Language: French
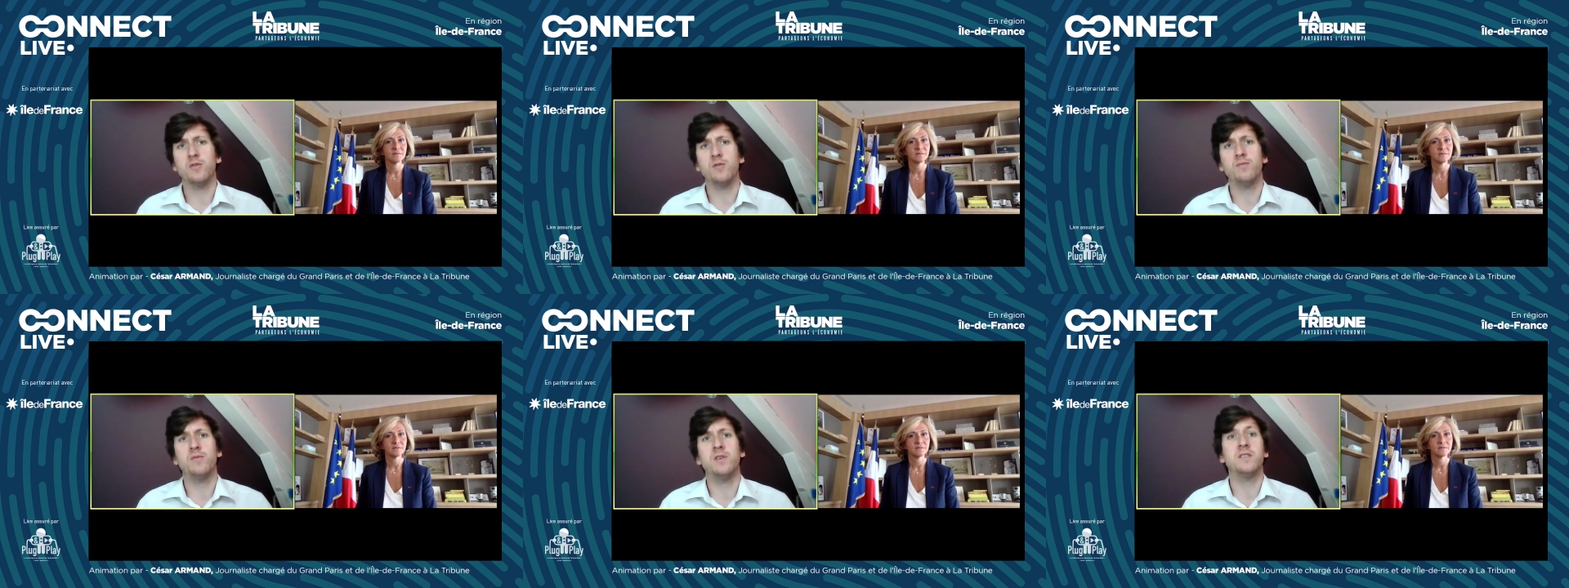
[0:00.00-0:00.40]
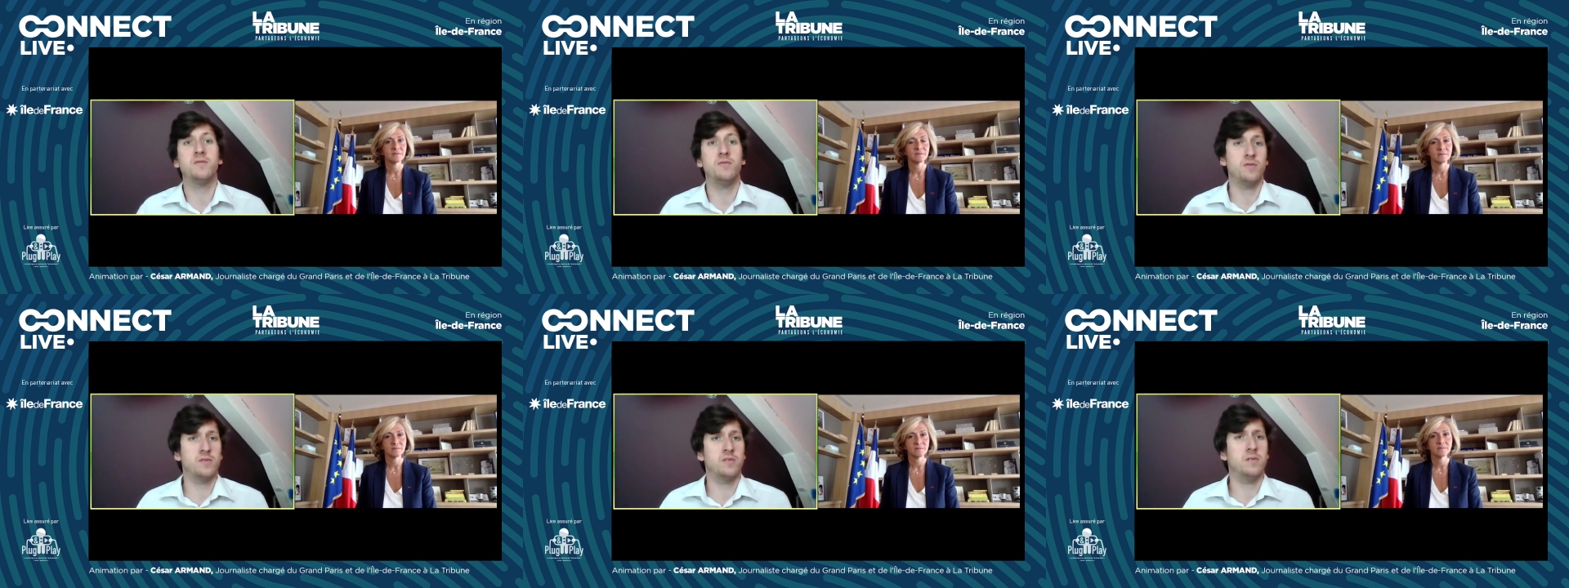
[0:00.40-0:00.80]
de pointe,
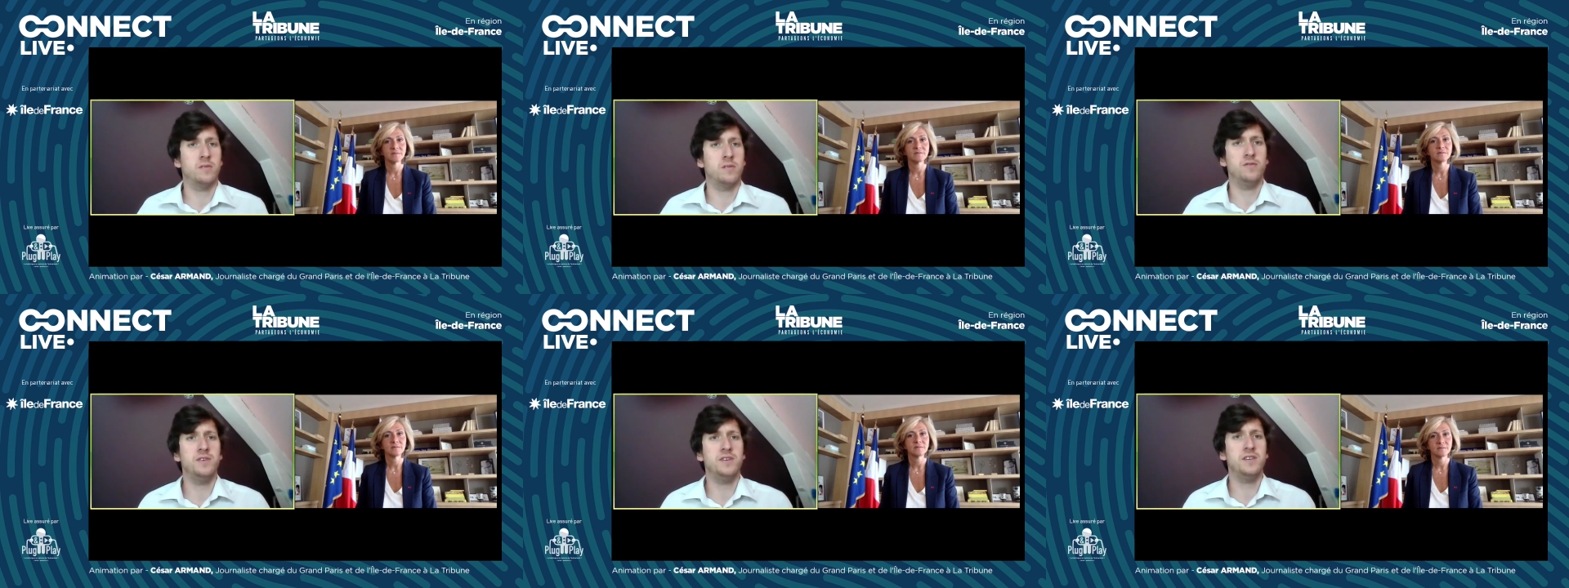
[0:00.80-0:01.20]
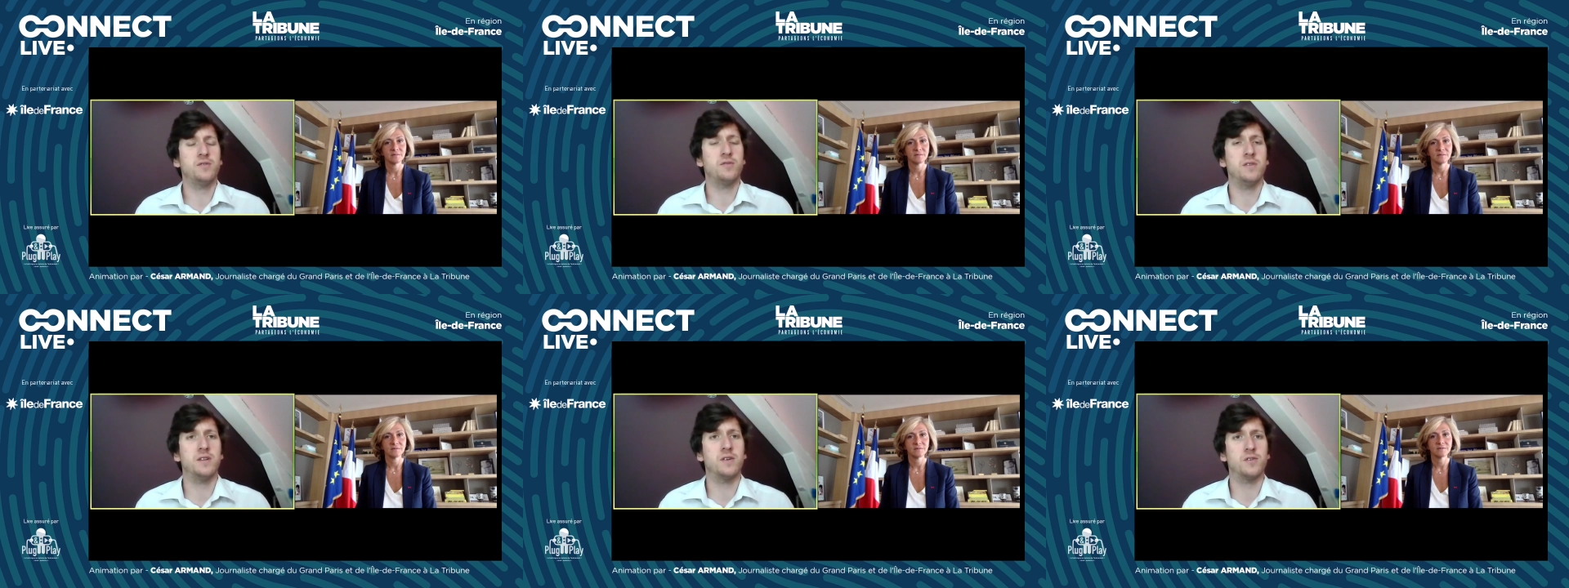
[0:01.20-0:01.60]
donc dans
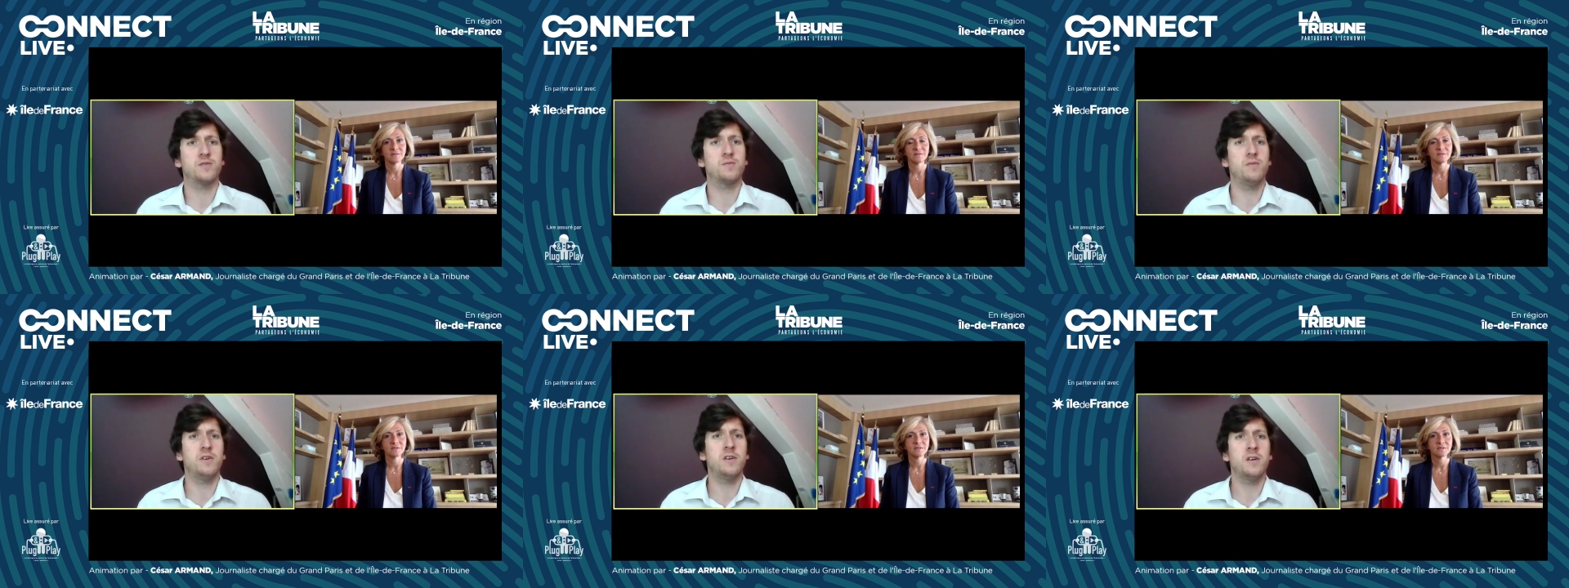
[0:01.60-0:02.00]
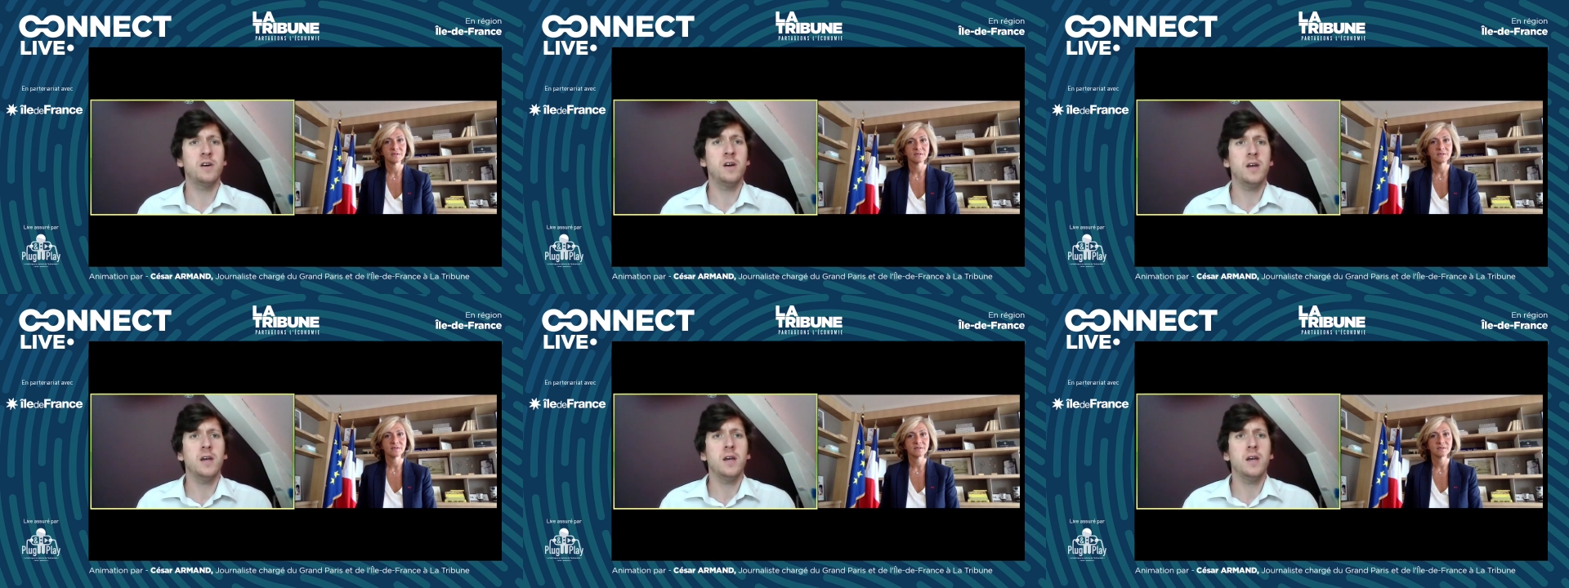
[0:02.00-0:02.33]
l'utilisation des transports,